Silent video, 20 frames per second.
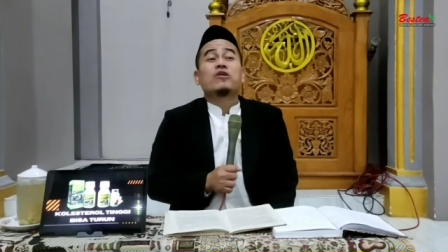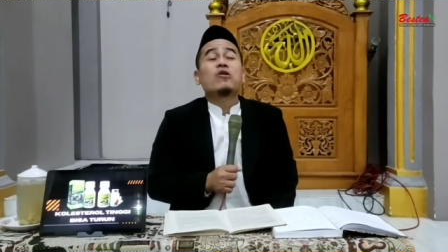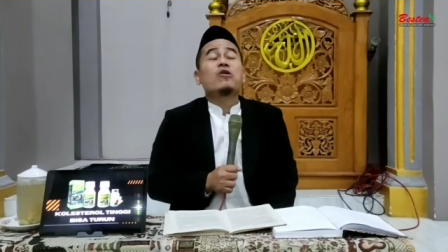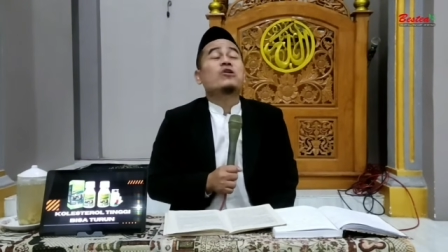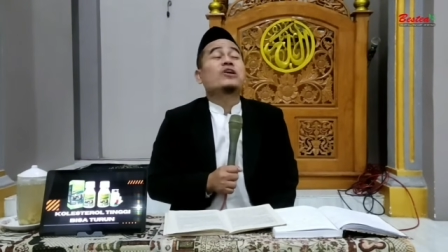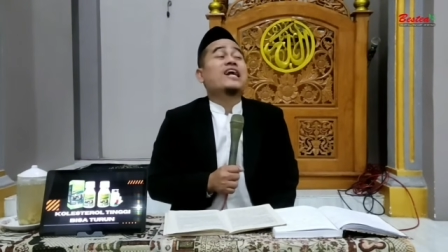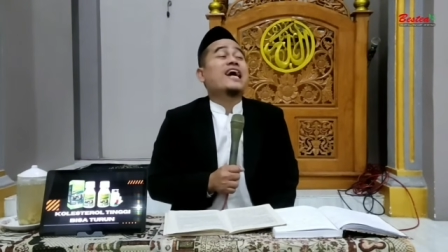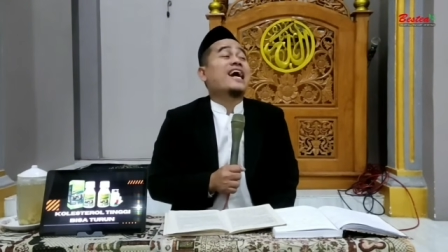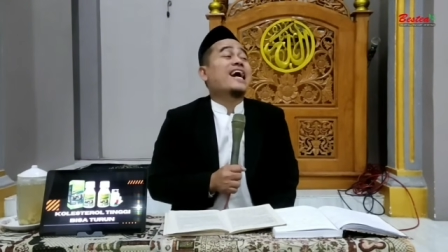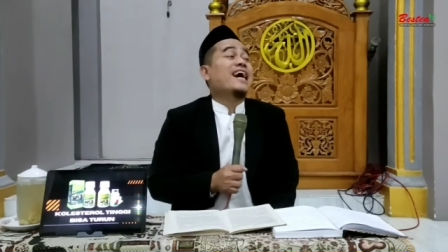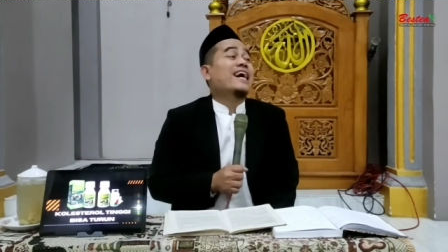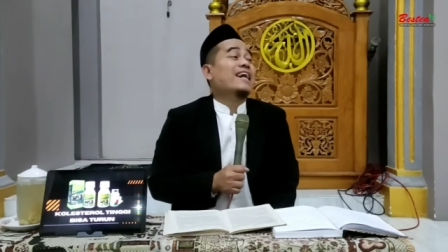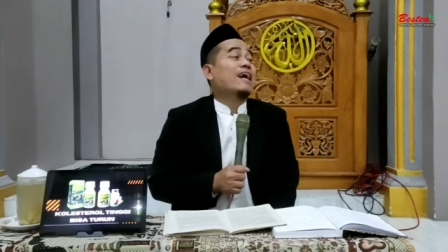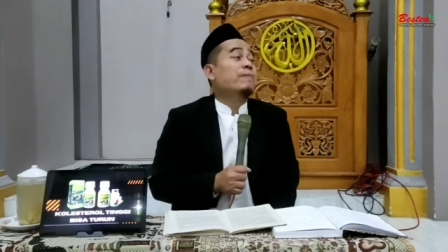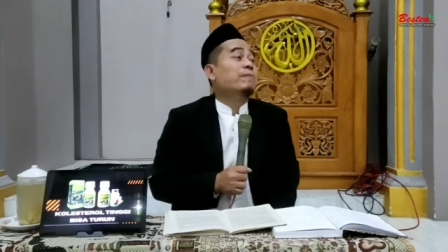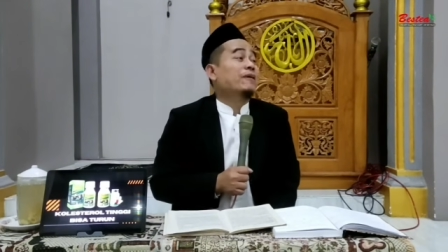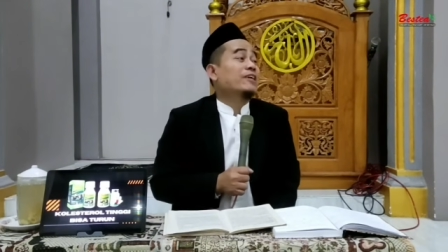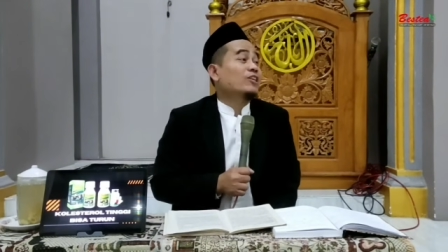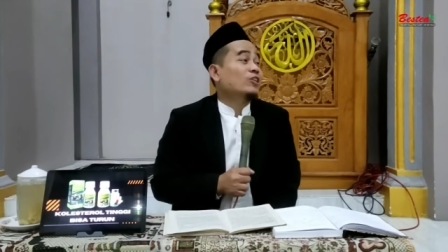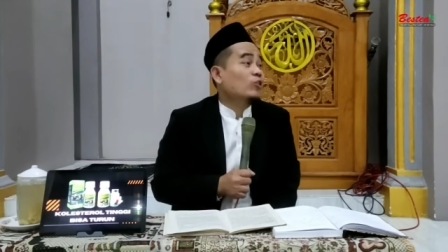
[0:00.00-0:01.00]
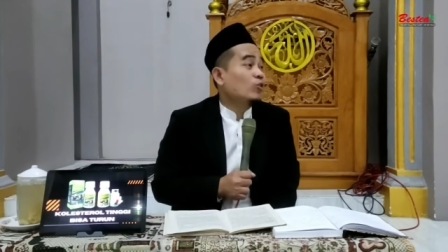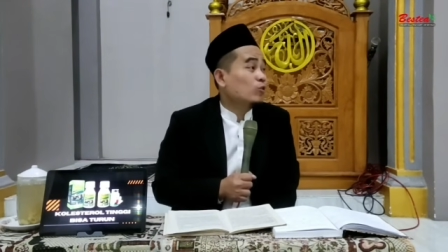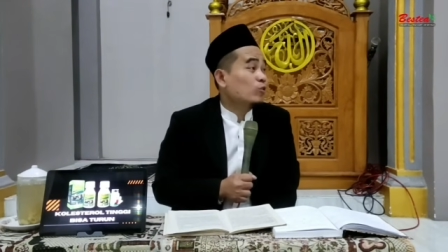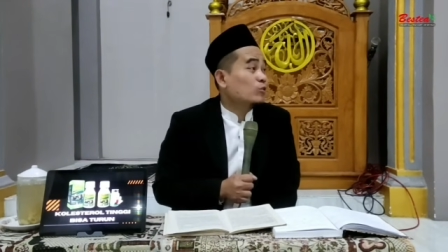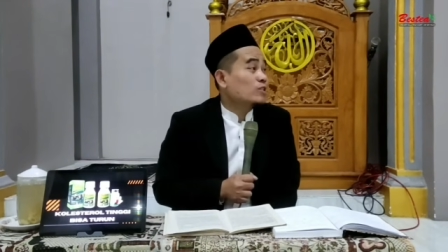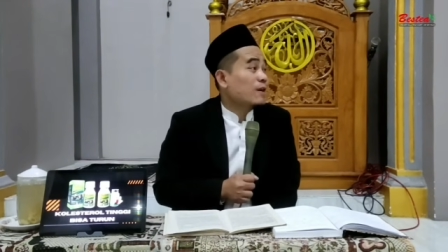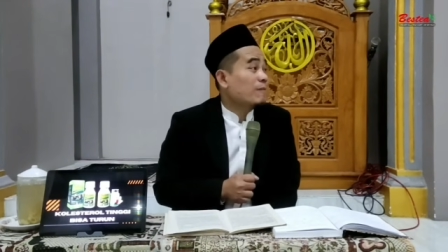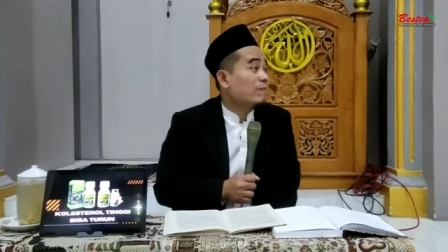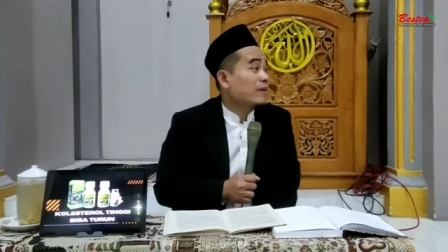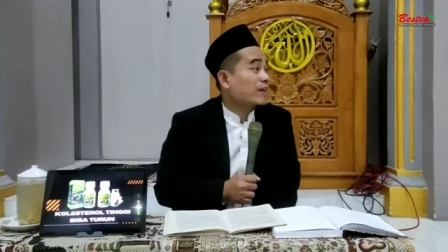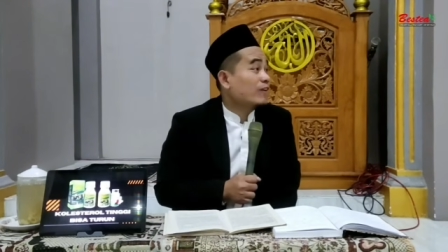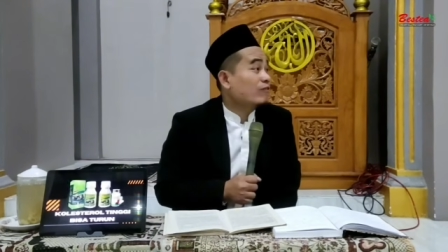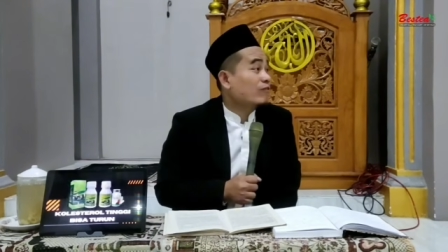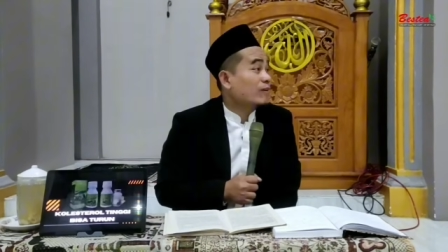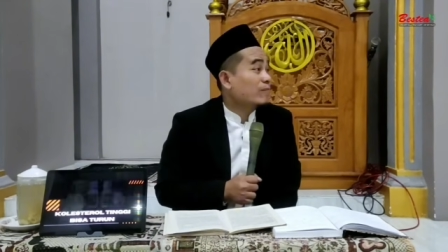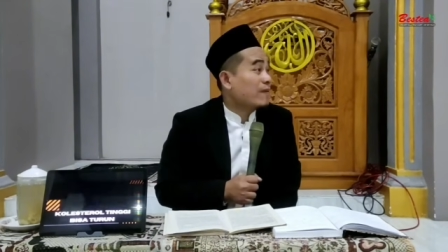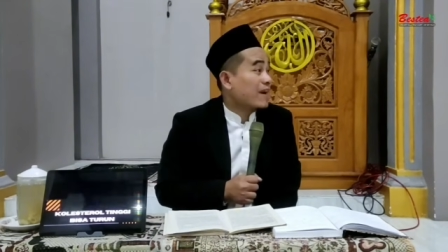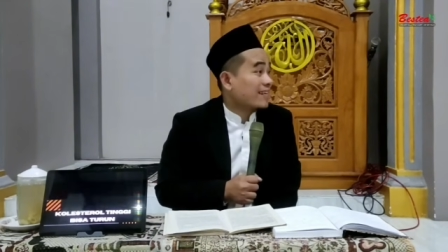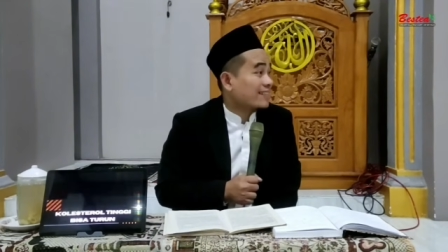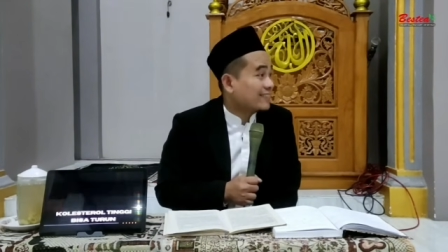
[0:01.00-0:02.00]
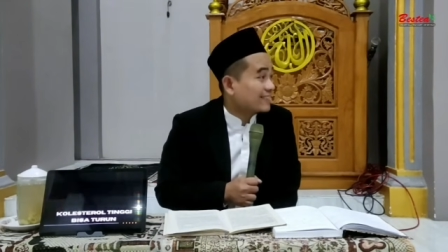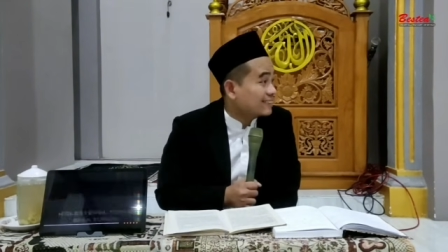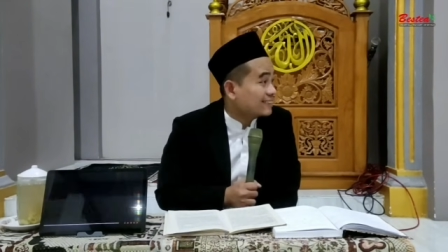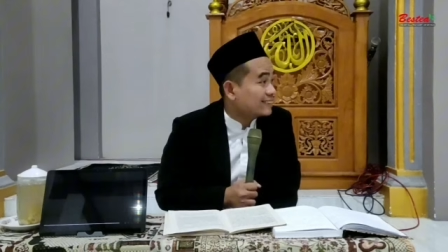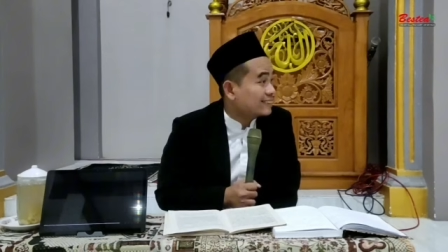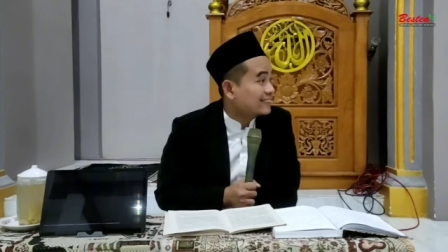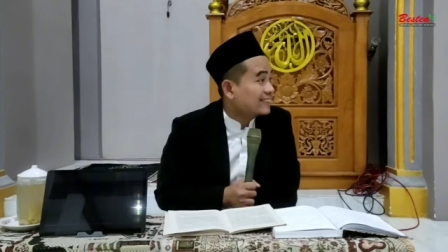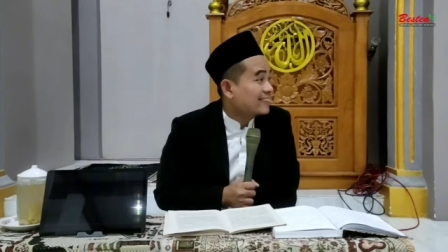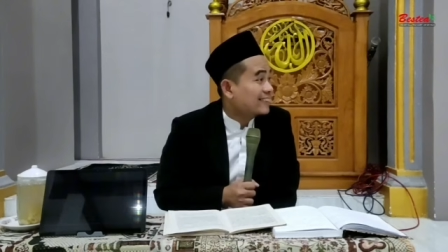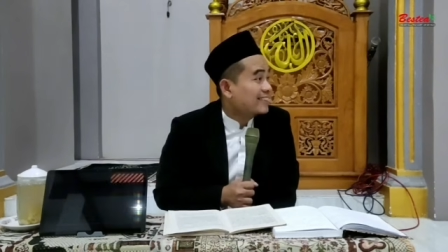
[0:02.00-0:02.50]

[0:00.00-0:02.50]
orang arah petuk sampai kue mati